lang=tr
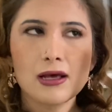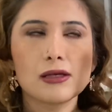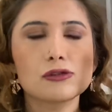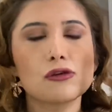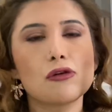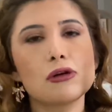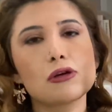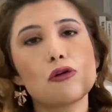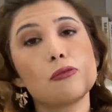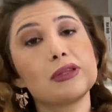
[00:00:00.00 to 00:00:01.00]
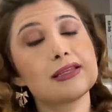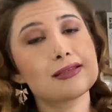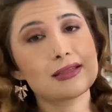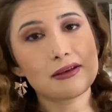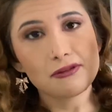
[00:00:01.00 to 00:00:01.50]
sonra
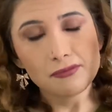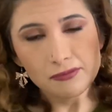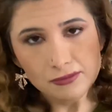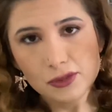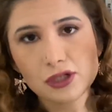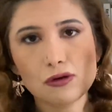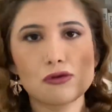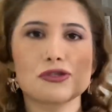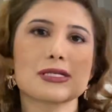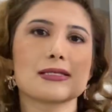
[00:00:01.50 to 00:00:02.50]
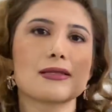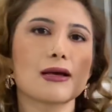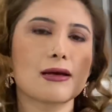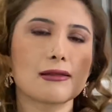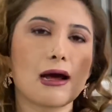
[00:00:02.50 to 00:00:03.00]
komünist devrimci kocasına
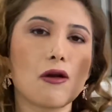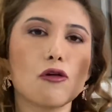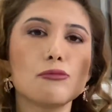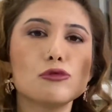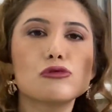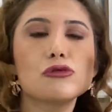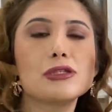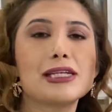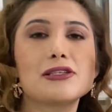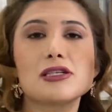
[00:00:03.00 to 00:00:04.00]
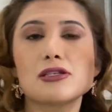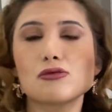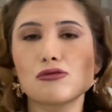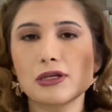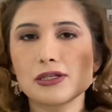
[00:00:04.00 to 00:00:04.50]
kadar o bütün geçiş
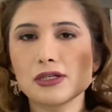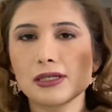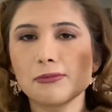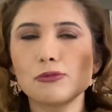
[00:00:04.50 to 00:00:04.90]
sürecini,